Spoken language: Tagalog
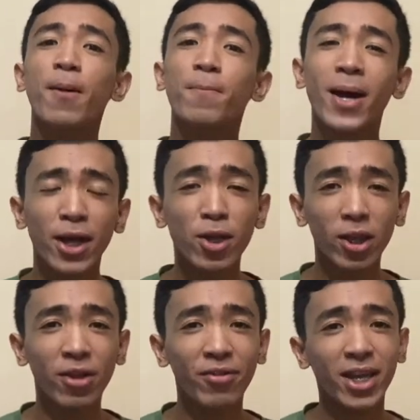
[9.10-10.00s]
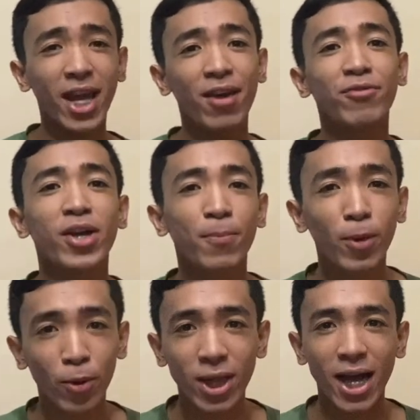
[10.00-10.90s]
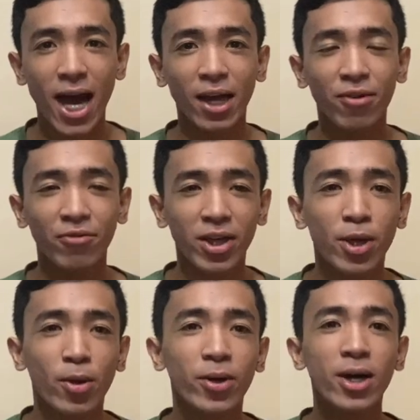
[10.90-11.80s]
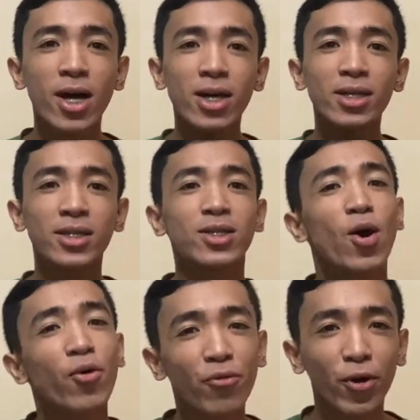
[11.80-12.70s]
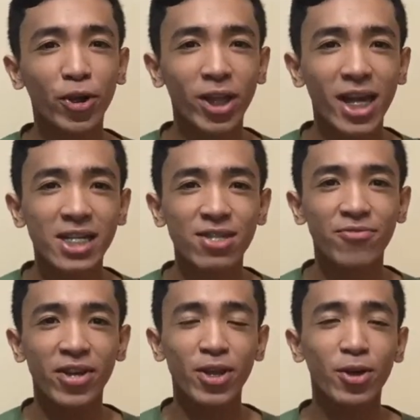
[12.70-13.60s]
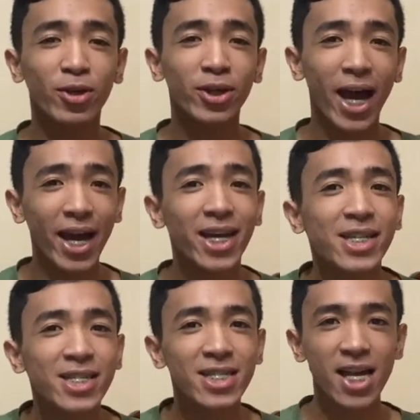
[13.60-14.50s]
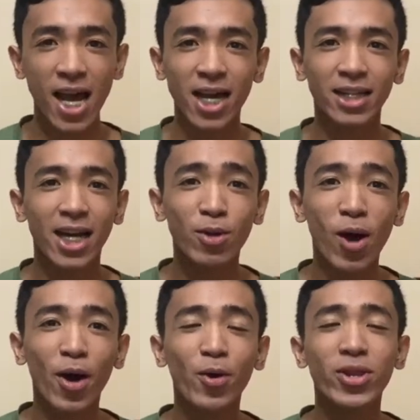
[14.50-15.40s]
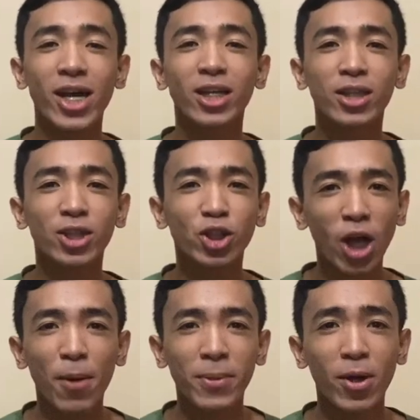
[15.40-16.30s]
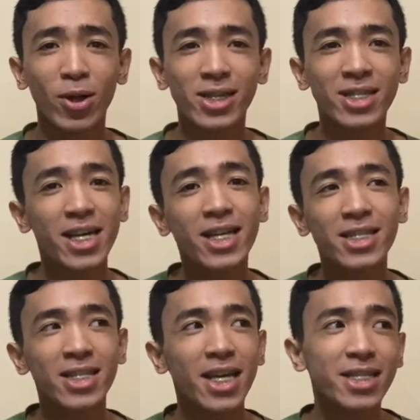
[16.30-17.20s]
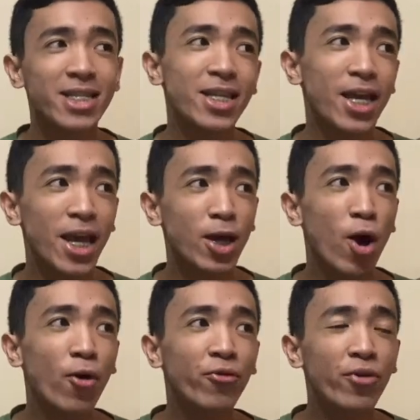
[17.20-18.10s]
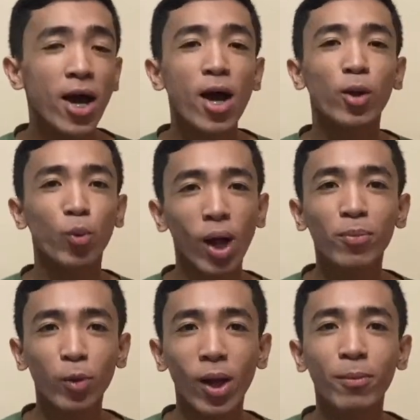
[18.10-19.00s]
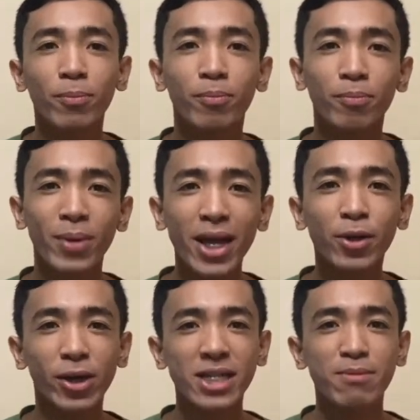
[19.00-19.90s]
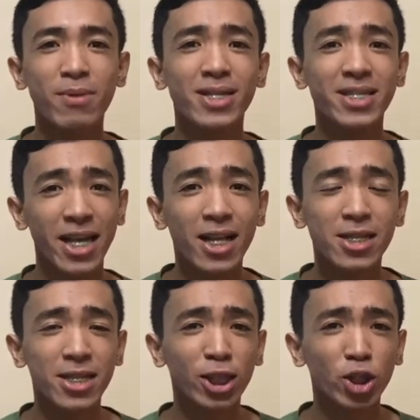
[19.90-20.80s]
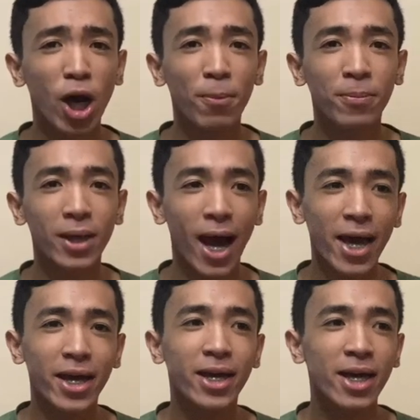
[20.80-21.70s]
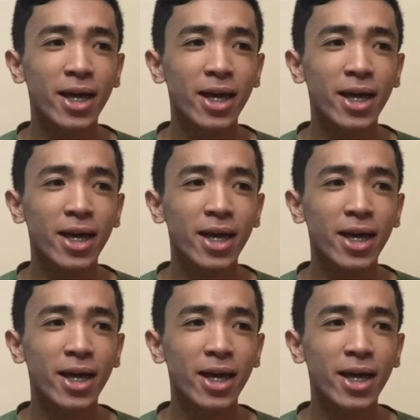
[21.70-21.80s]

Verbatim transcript: para notify ka every upload ng aking video. So for today's video guys, gagawa ko ng Shopee haul since it's a day of 12-12 Big Christmas Sale sa Shopee I